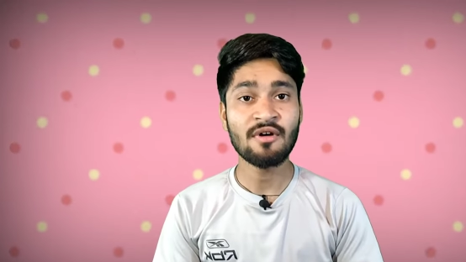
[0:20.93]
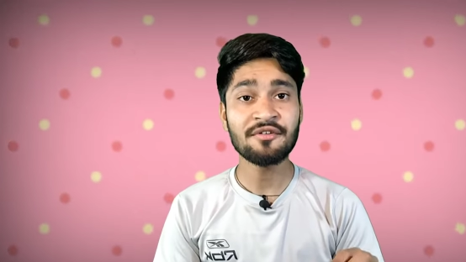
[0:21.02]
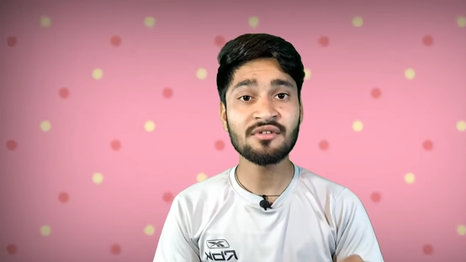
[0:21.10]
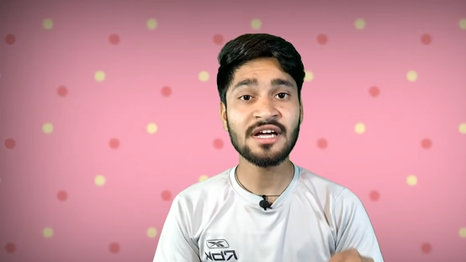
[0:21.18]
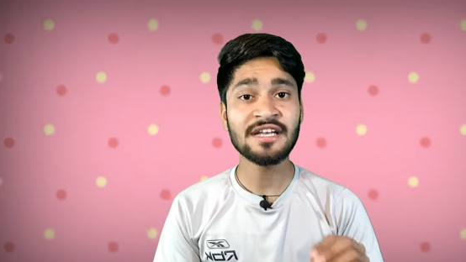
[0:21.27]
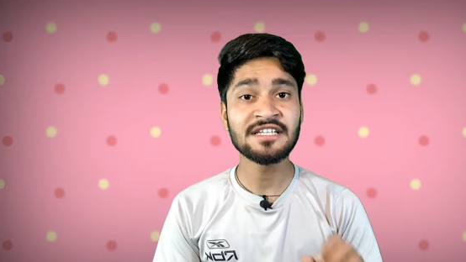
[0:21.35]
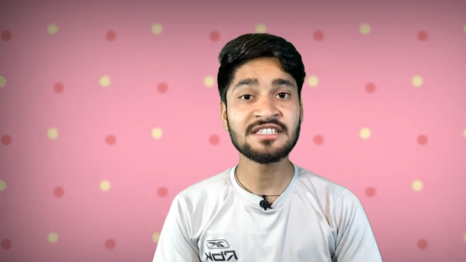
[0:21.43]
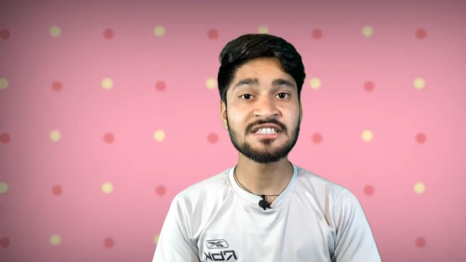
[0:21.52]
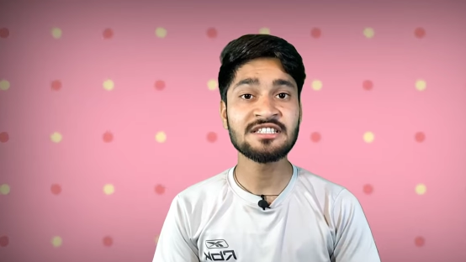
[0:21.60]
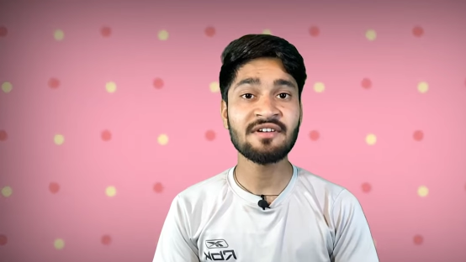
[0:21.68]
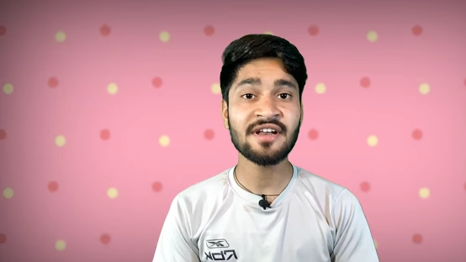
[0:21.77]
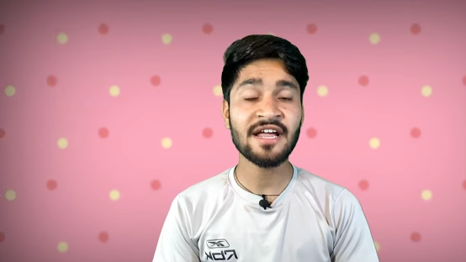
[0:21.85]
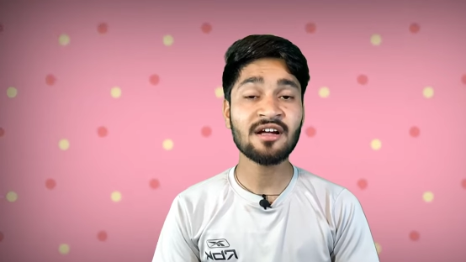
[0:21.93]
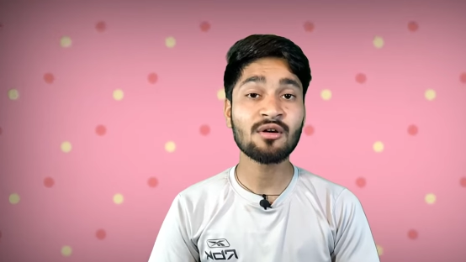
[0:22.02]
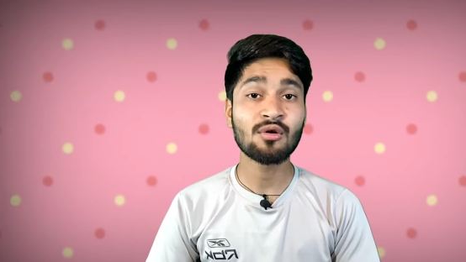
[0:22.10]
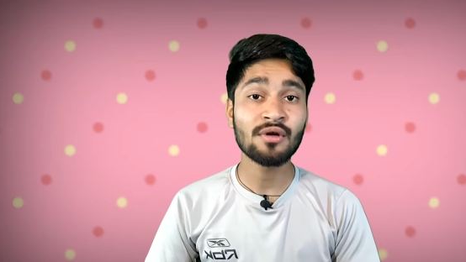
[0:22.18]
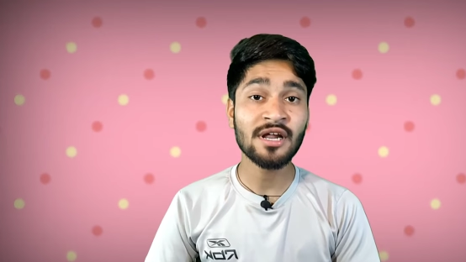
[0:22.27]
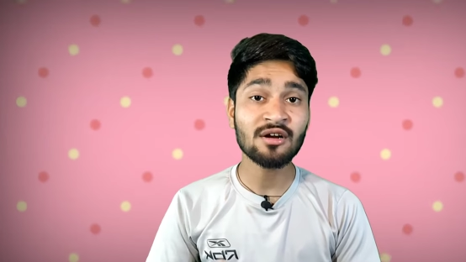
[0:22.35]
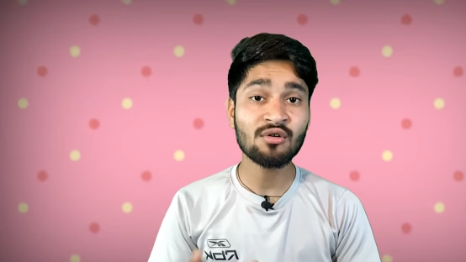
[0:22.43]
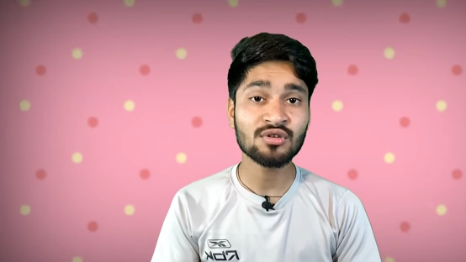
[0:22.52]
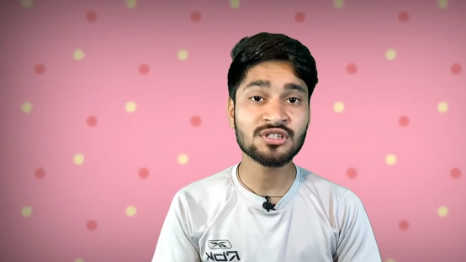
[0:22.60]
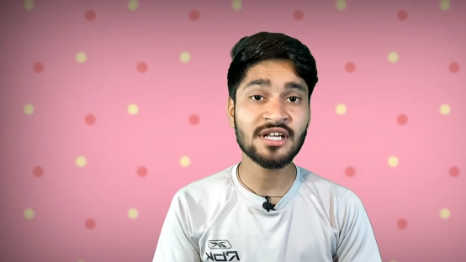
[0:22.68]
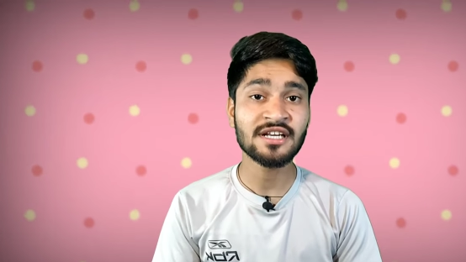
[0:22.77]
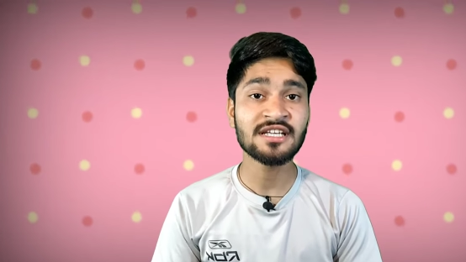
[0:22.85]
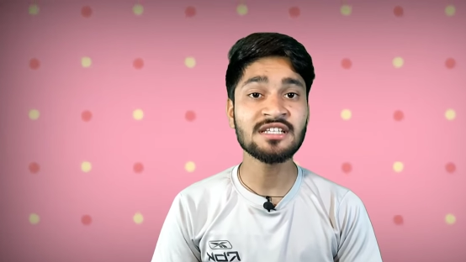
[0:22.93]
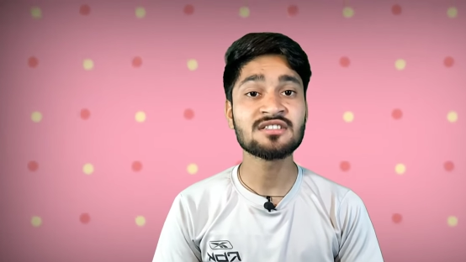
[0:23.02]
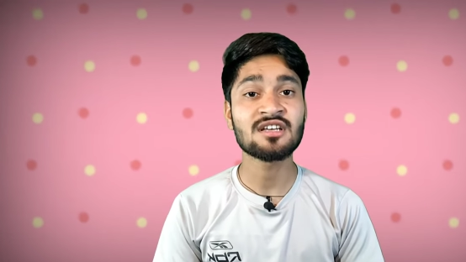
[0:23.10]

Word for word: वहीं उनका निजी जीवन एक रोलर कोस्टर की